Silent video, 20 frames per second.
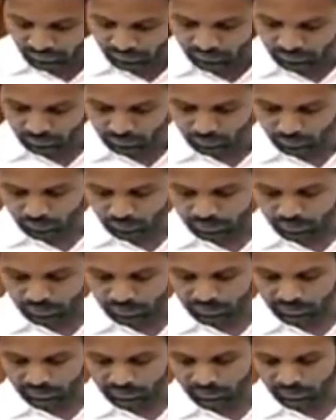చేస్తూ ఉన్నారు
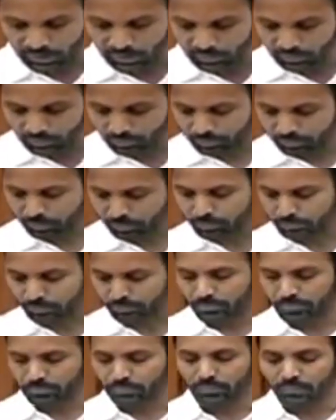అధ్యక్ష
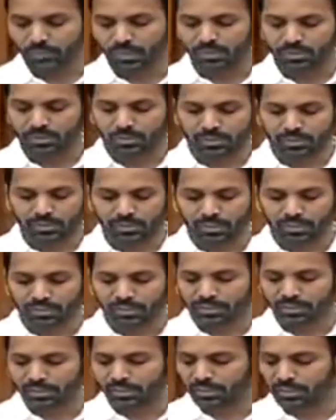దగ్గర
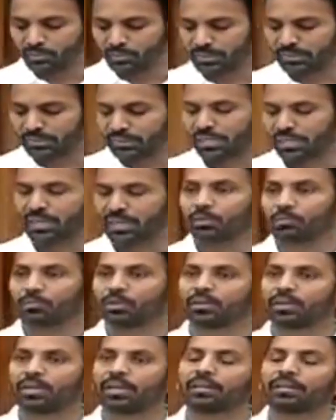దగ్గర ఈ మధ్య
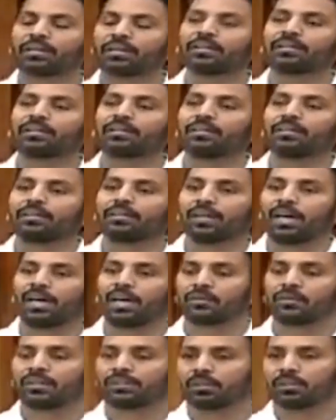కాలంలోనే
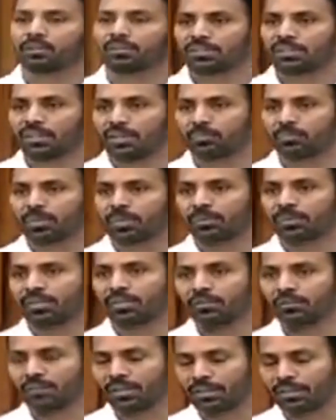అరవై సంవత్సరాలు
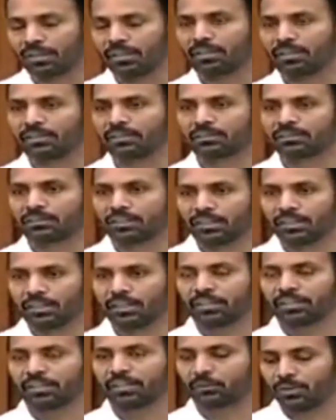పైబడిన వారికి
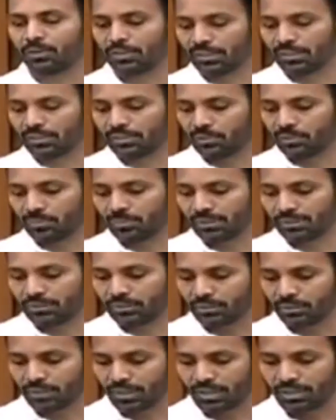జెరియాట్రిక్ వార్డ్ అని చెప్పేసి
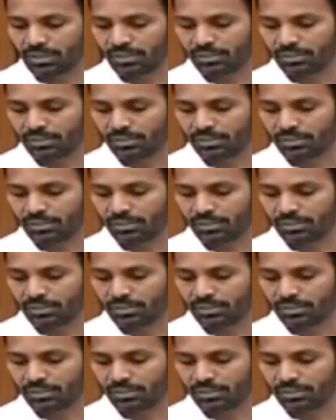ఒక